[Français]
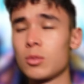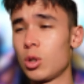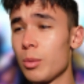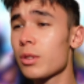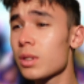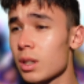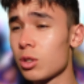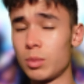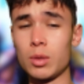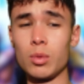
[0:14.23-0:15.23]
Comment ça,
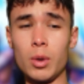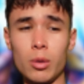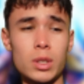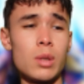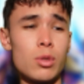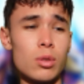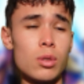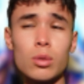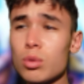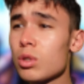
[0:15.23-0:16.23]
complètement mort On s'amuse
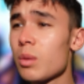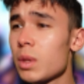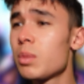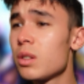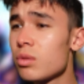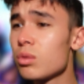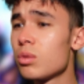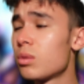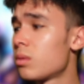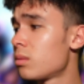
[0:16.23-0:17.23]
encore dessus comme des petits fous.